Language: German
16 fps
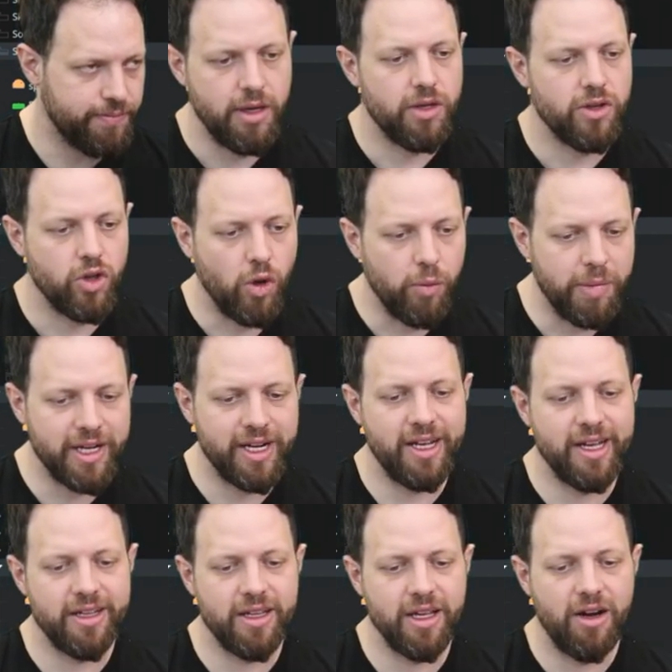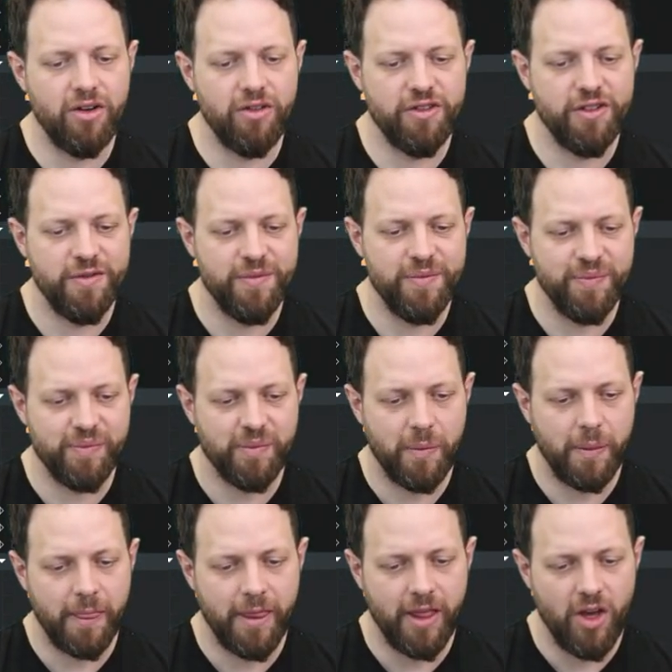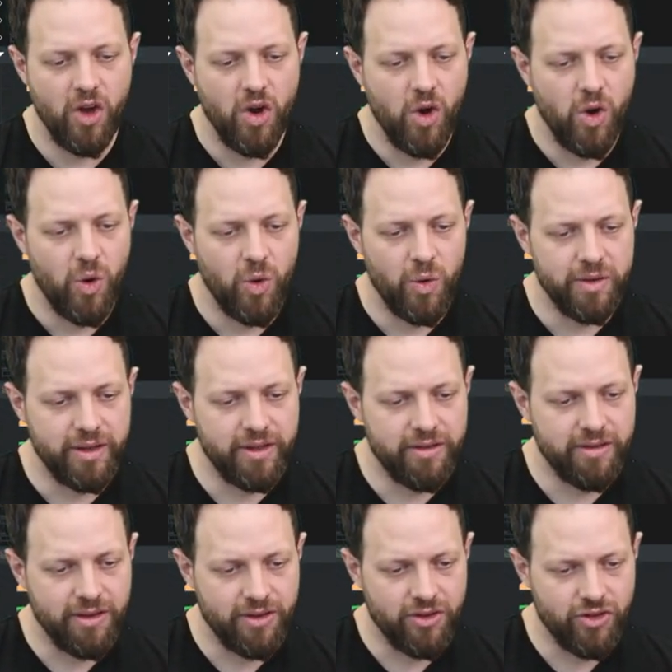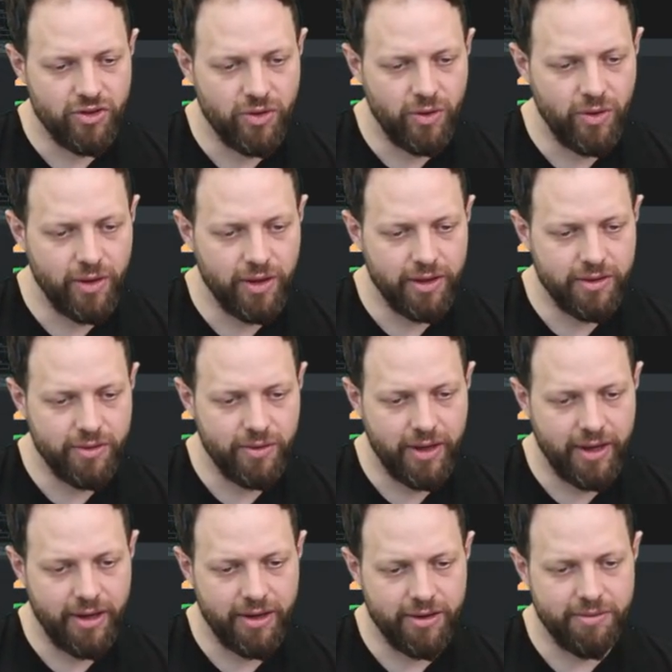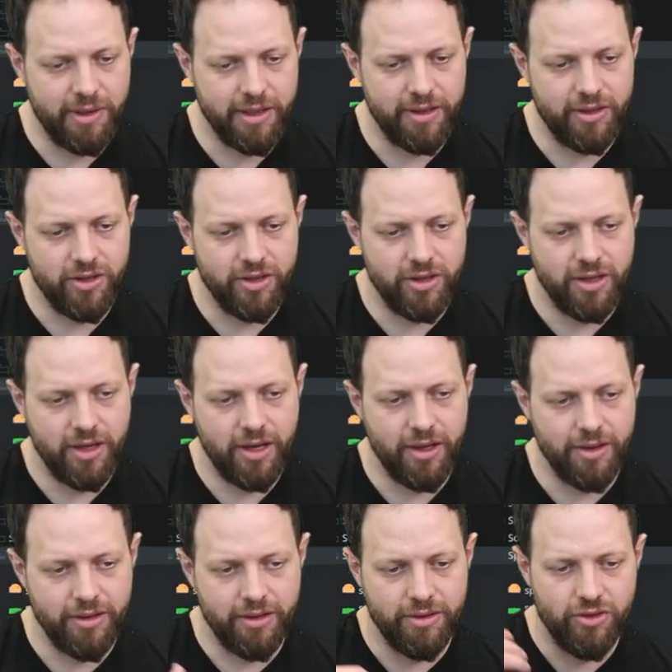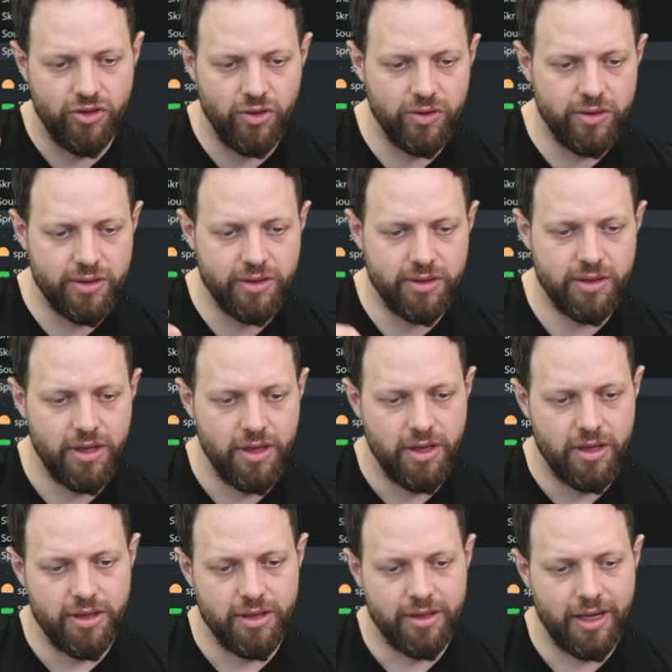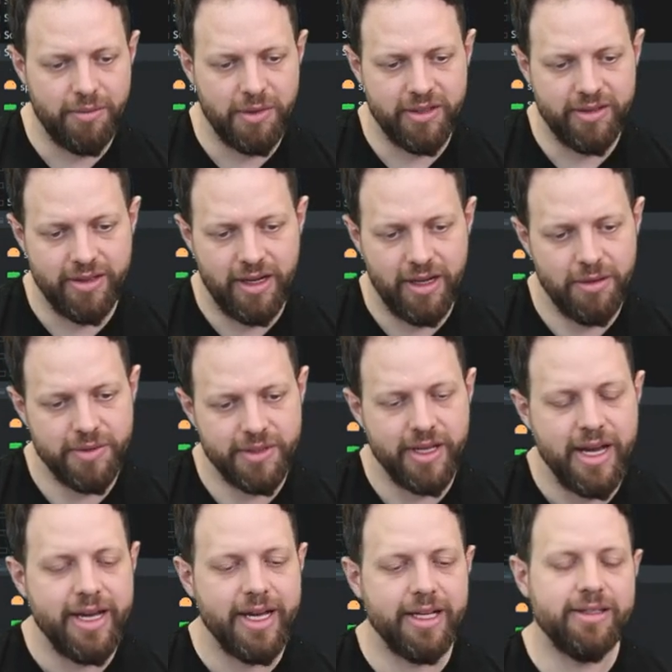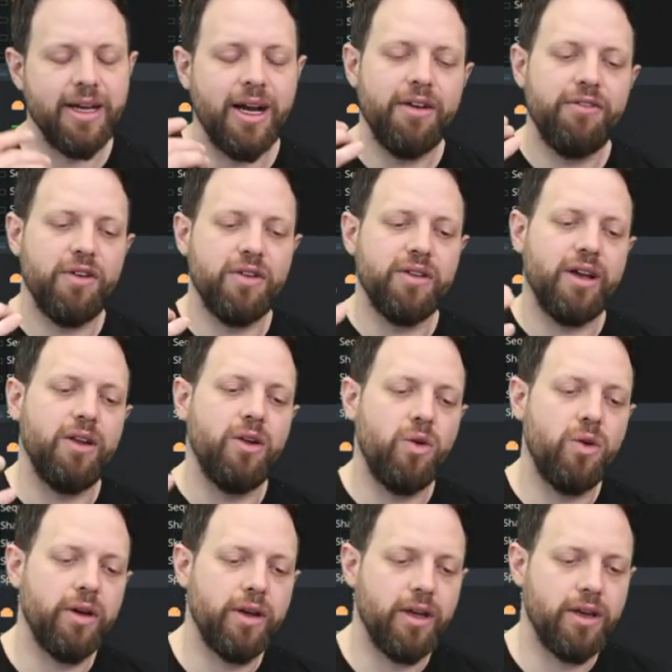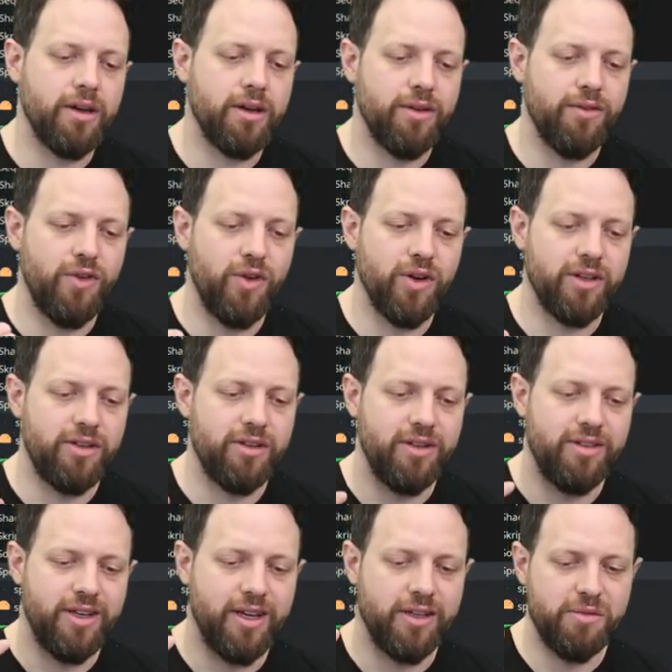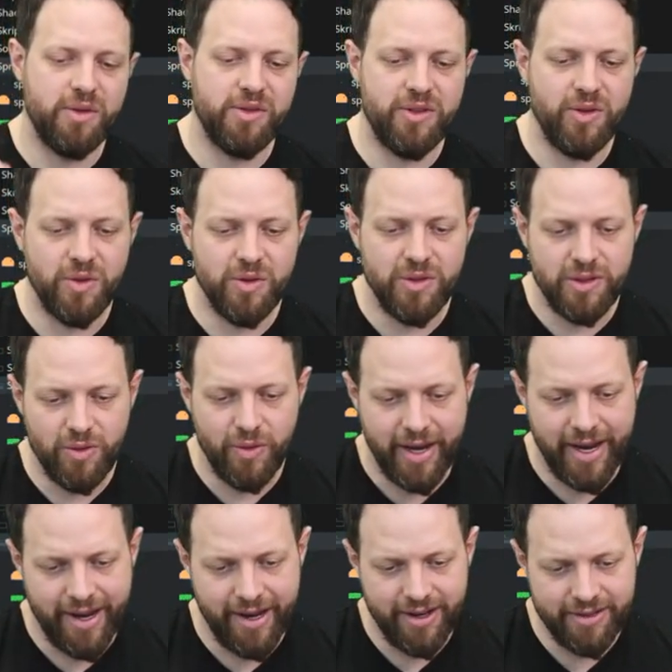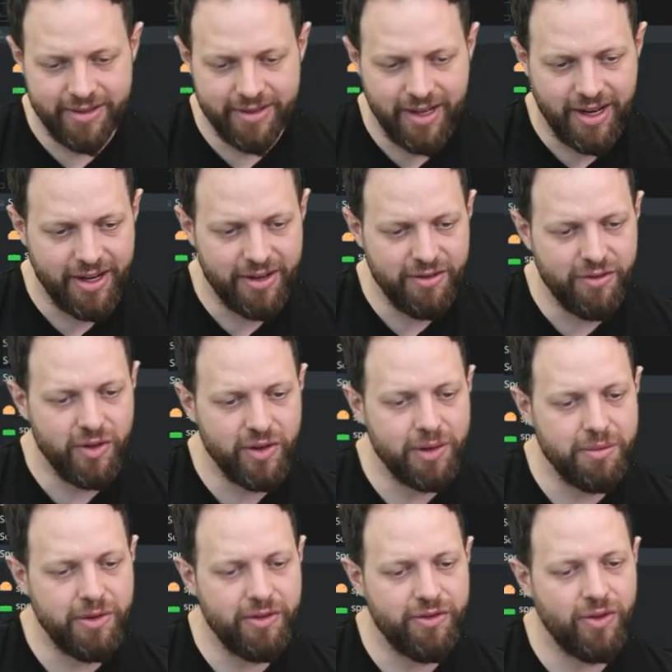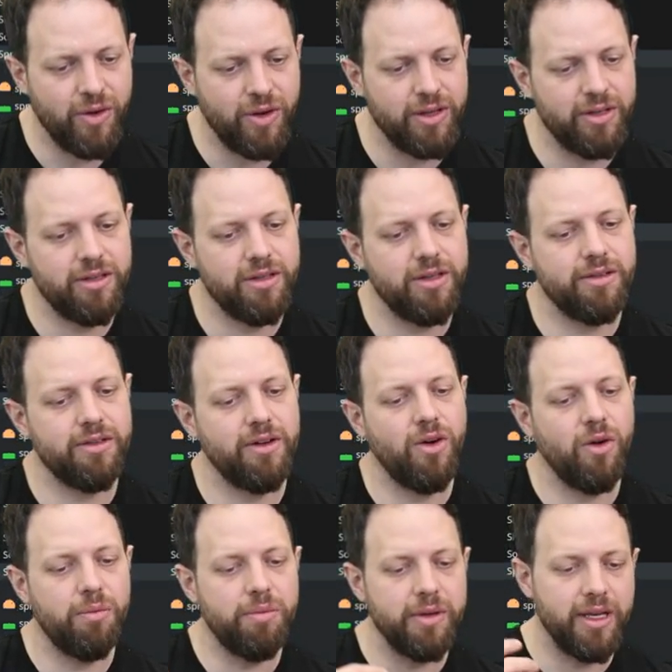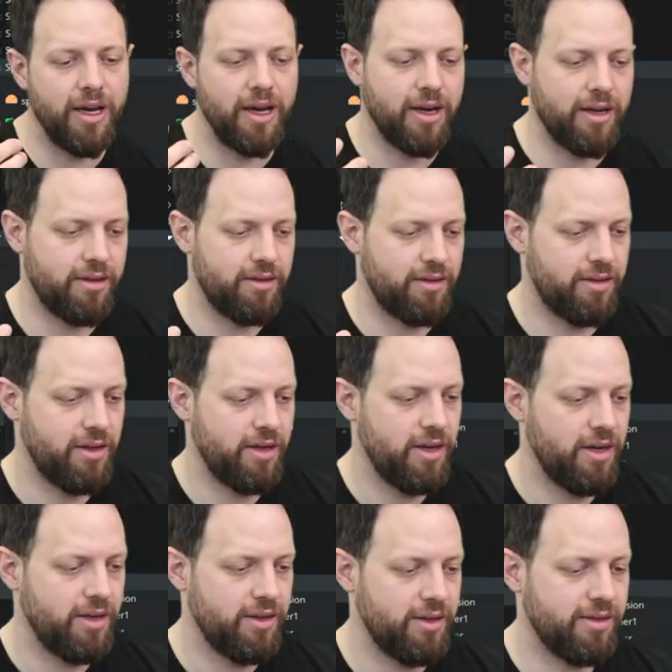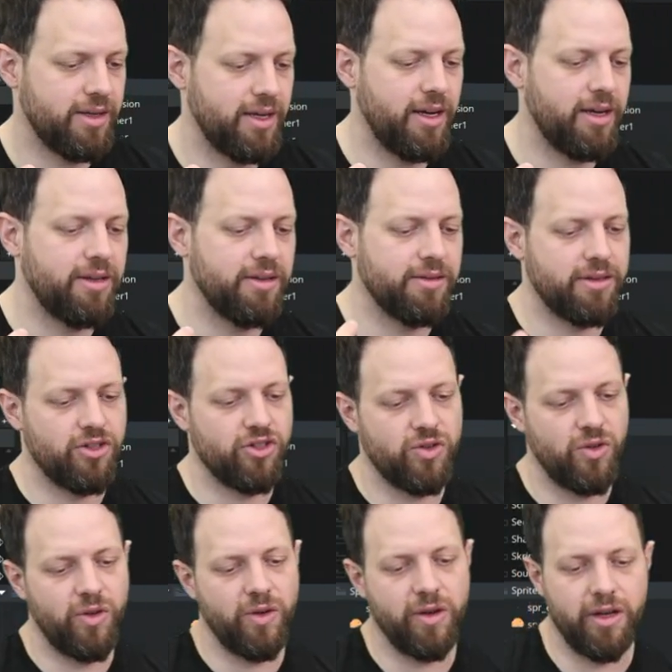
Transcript: Doppelklick drauf und ich zerstöre zuerst mal den anderen Schuss, dann mich selbst. Jetzt rein von der Logik würde ich diese Explosion zuerst einfügen, bevor ich das Objekt des Gegners zerstöre.